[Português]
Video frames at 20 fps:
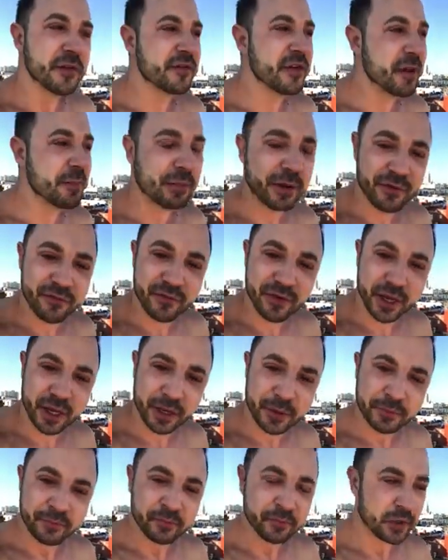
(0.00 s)
Vem para
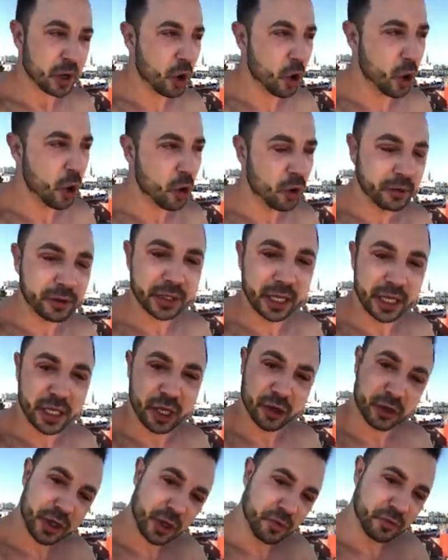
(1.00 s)
ver. Ontem
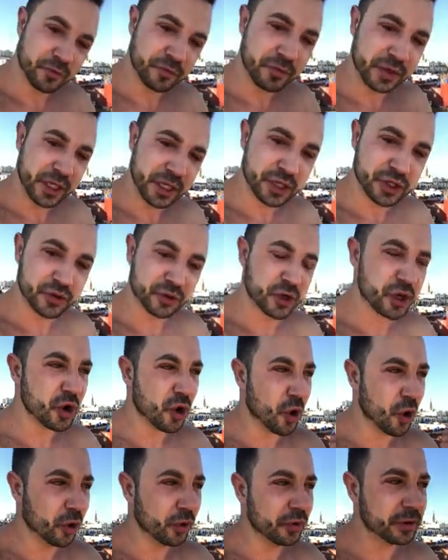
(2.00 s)
eu tenho um vídeo
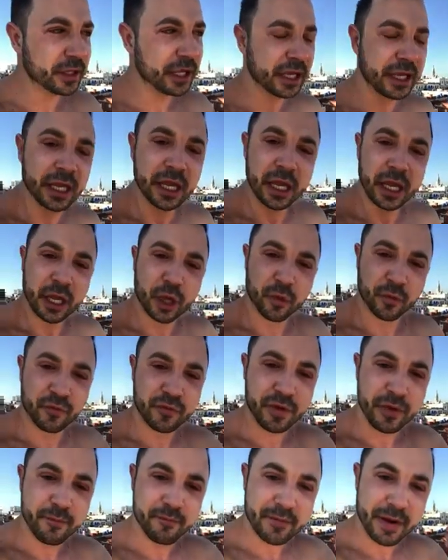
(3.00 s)
que ontem eu
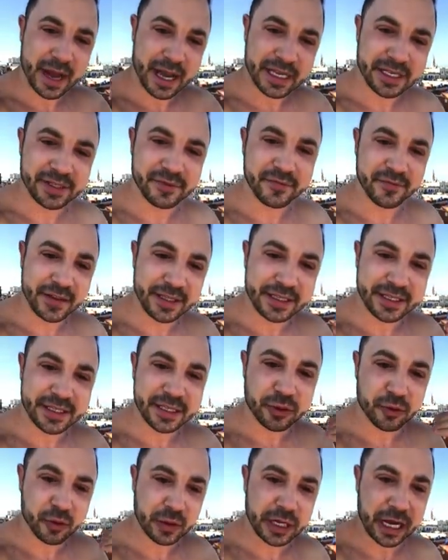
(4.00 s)
vi mais de
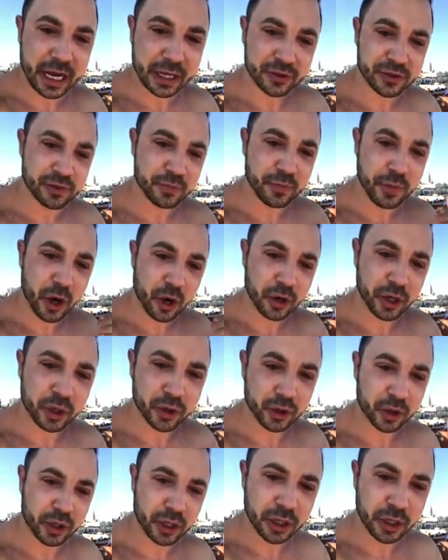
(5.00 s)
25 gatos ao meu
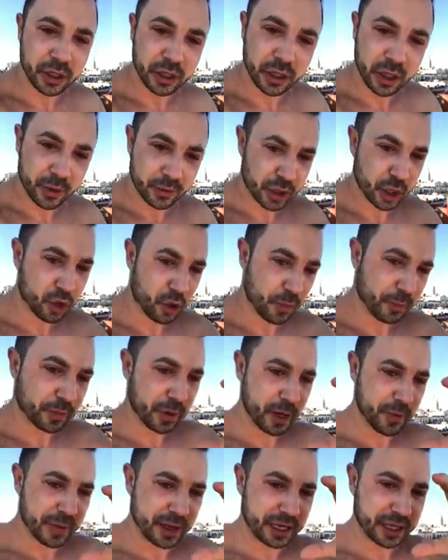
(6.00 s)
redor que
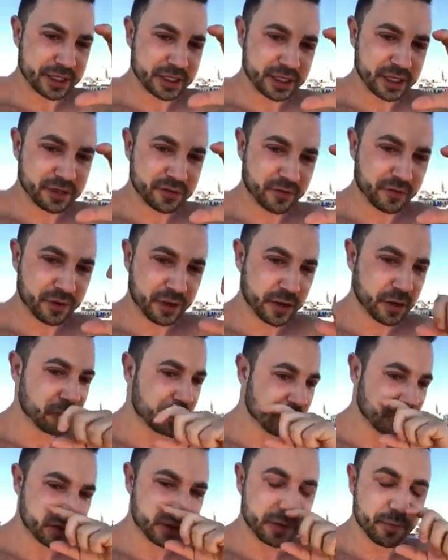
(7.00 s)
comprei uma latinha de
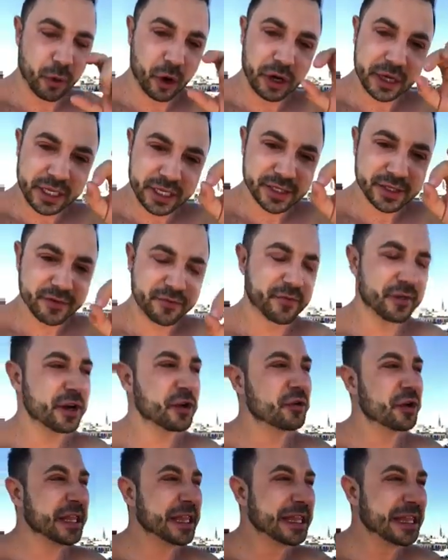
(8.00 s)
frango, de bolinhas de
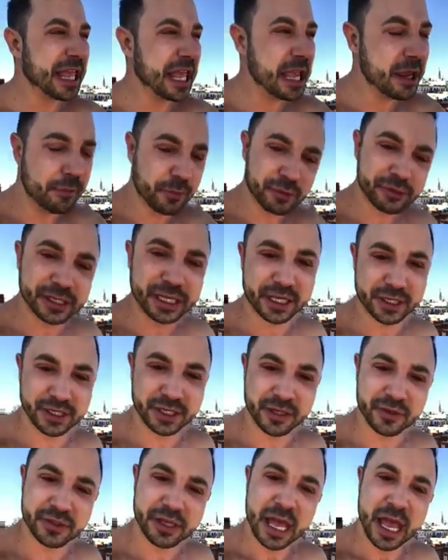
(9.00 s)
frango e dei para os
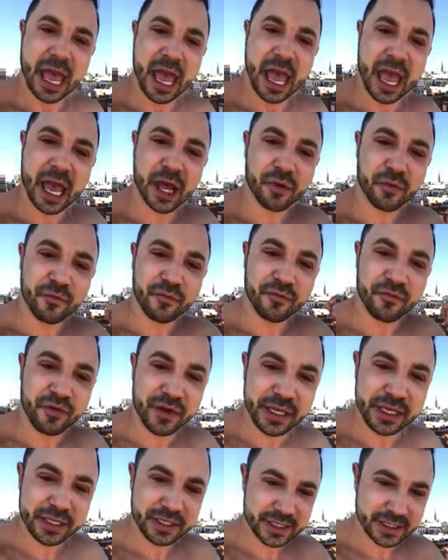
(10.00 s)
gatinhos, eram
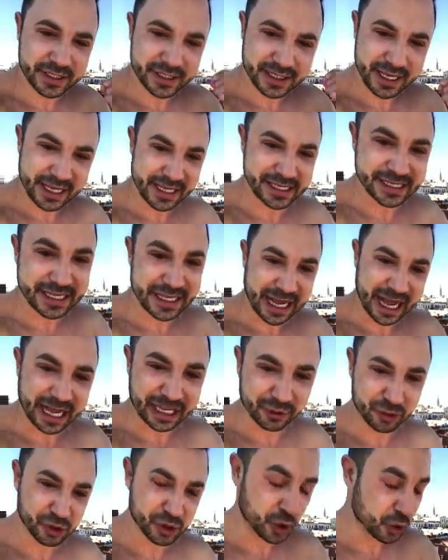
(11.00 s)
26
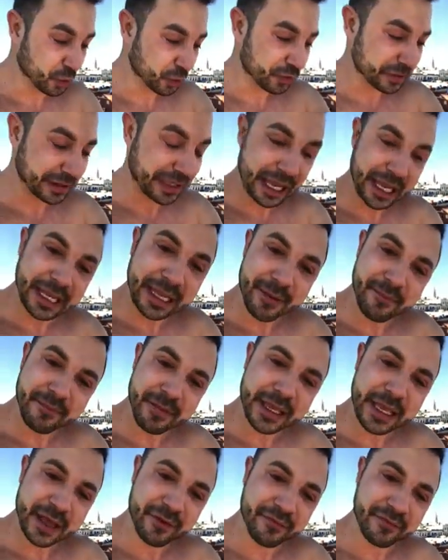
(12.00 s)
gatos. Eu contei na
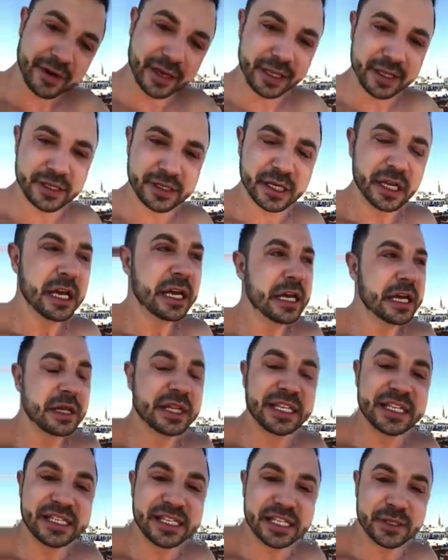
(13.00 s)
minha frente,
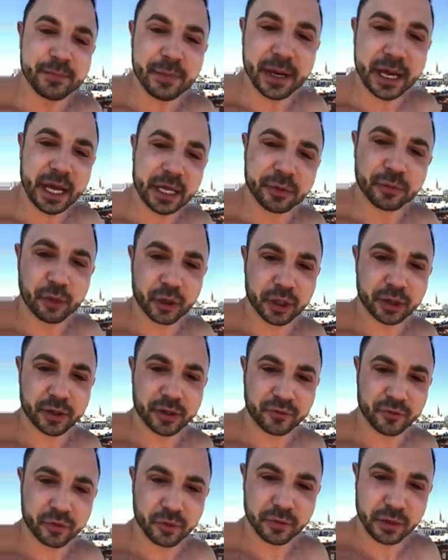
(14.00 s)
desesperado,
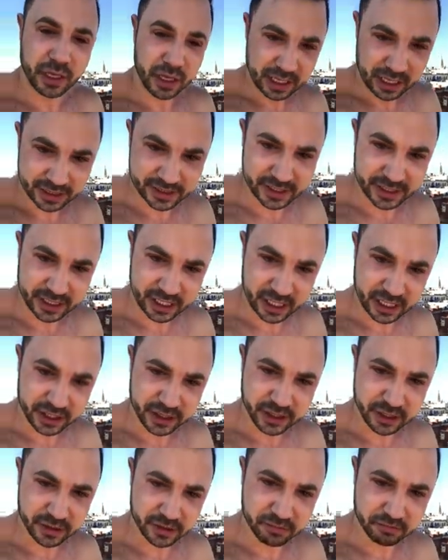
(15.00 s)
morrendo da fome. A
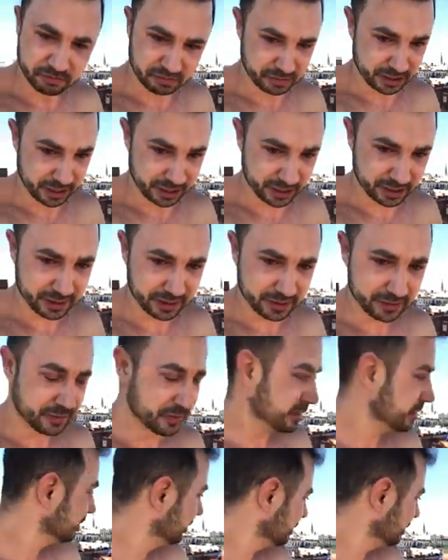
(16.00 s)
cidade, linda.